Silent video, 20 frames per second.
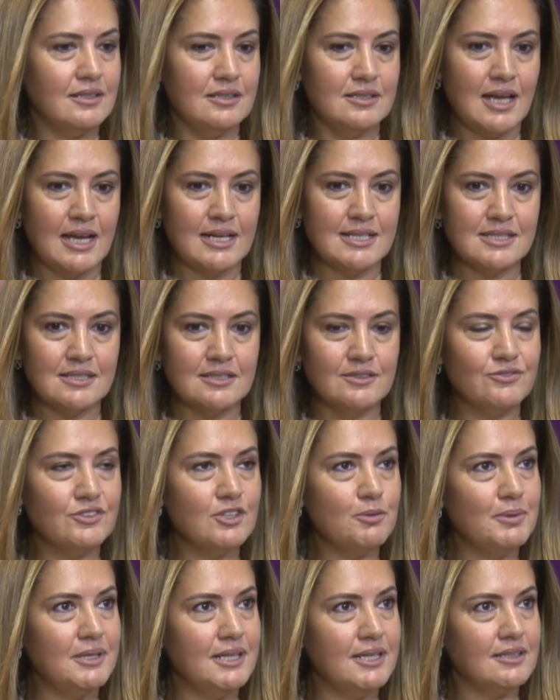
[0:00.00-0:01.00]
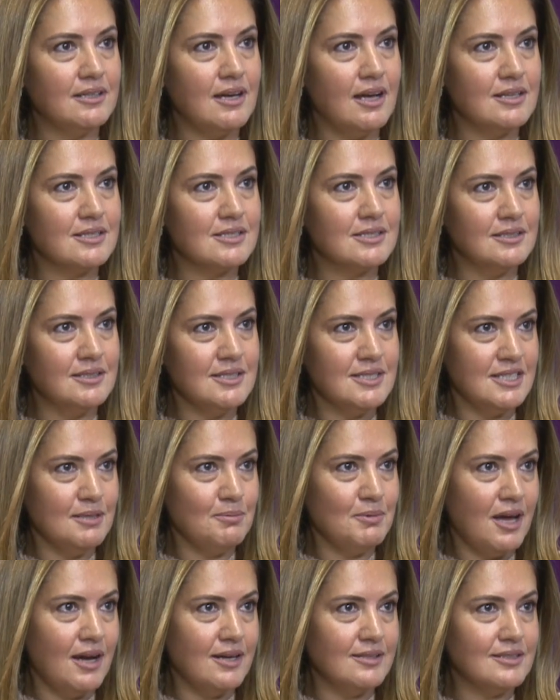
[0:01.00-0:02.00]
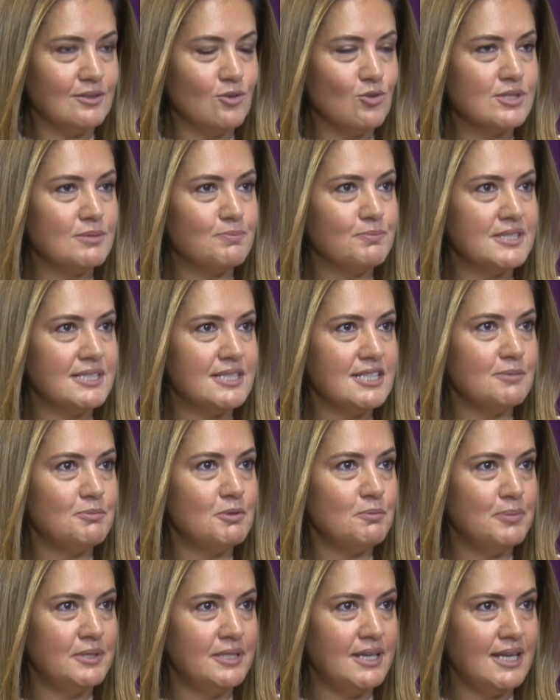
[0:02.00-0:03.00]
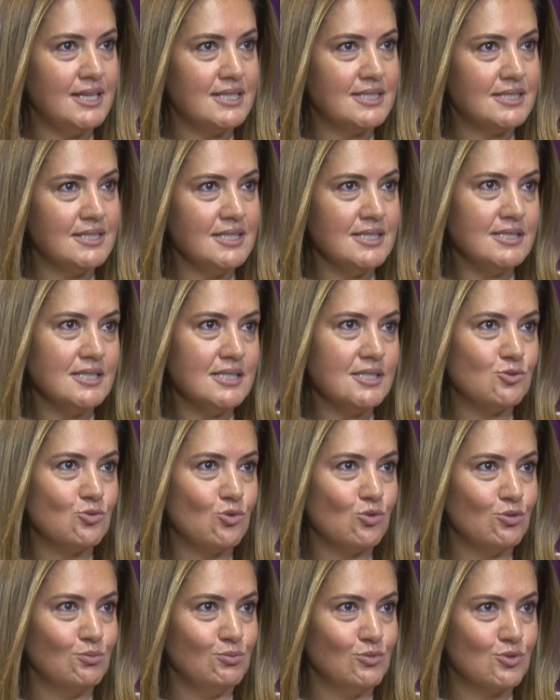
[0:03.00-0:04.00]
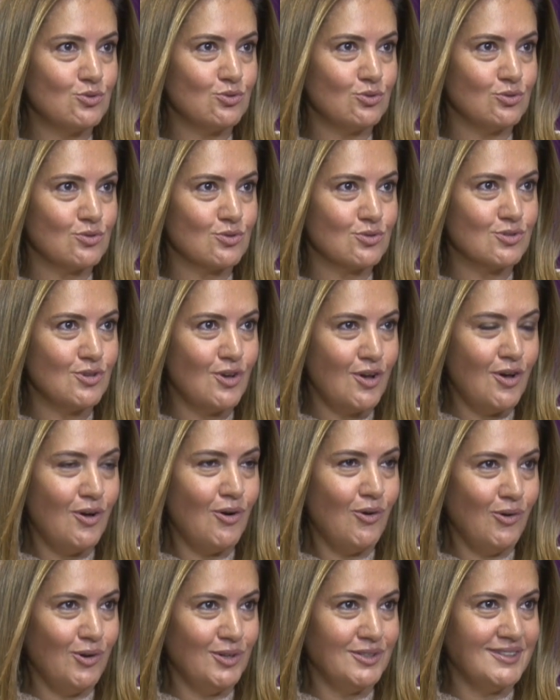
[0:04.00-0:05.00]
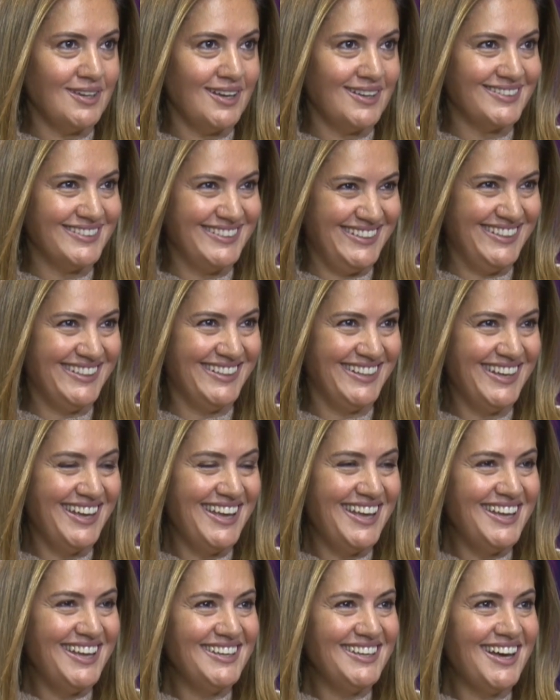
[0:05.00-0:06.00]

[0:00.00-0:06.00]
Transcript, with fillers: yani sınıfta bile kalsanız değil mi? Artık o, siz bir bireysiniz, siz sorumlusunuz evet. oradan. Evet.